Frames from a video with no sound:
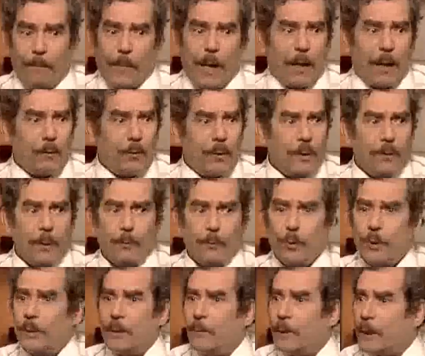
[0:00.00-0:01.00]
а ну давай
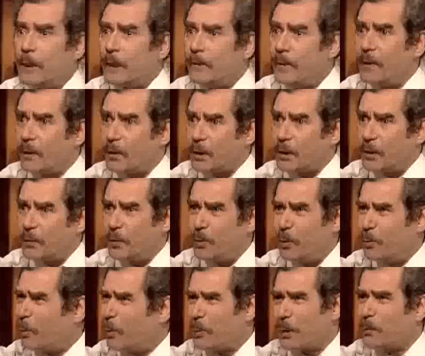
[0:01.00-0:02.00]
пустим этих верующих в
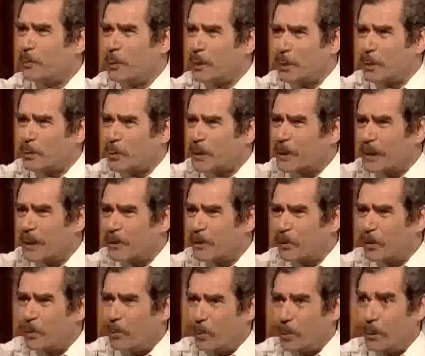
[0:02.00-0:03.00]
тюрьму, посмотрим, что с
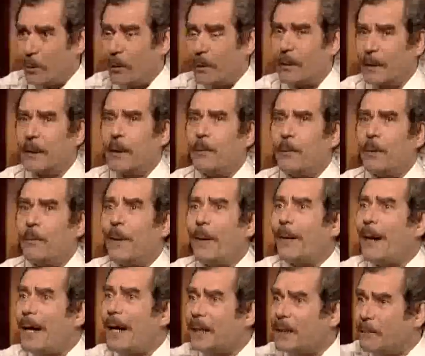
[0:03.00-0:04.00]
этого будет. Тогда был
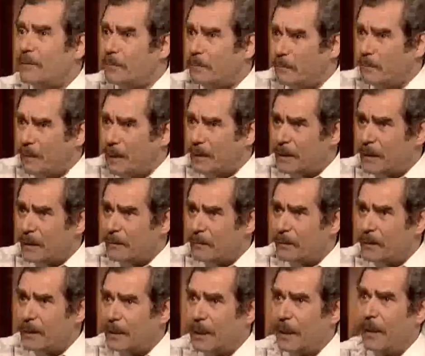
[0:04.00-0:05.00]
Бакатин
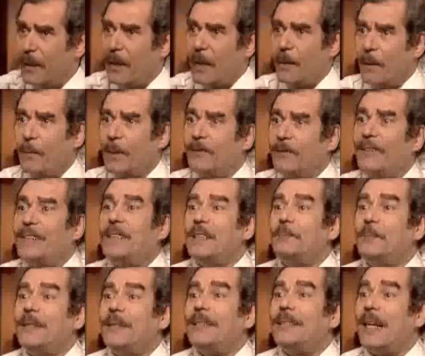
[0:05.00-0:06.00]
министром МВД, был
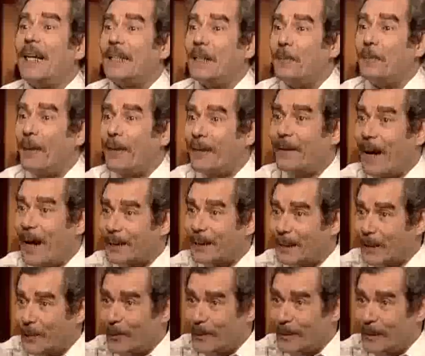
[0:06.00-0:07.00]
250-й приказ
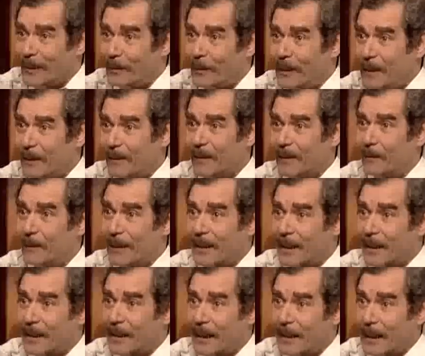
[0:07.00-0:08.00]
такой знаменитый в
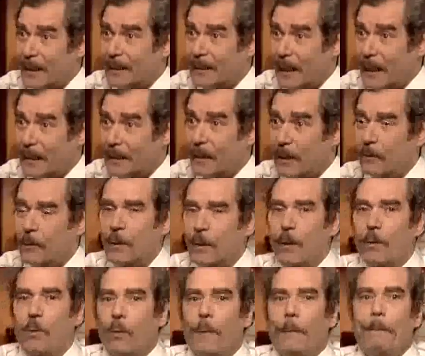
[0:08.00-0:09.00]
взаимоотношениях, знаешь, там вот
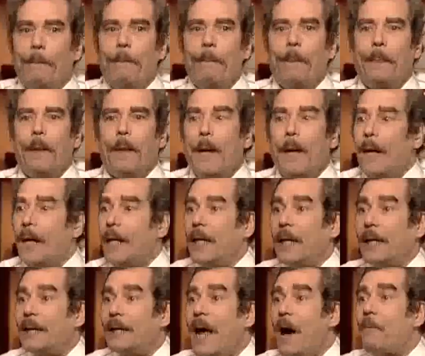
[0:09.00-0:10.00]
такой. И
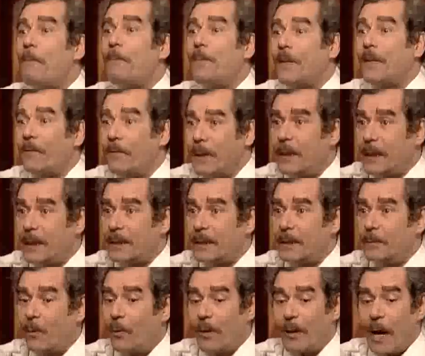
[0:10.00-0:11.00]
к нам впервые
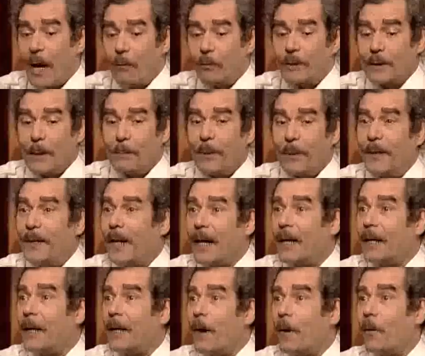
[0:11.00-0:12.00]
7 августа
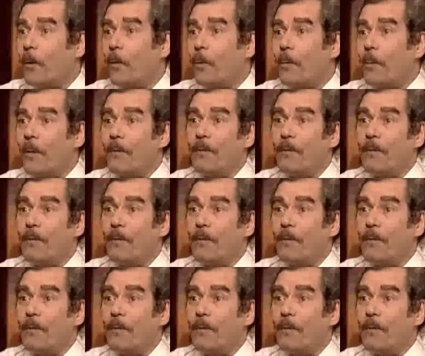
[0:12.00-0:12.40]
приехала группа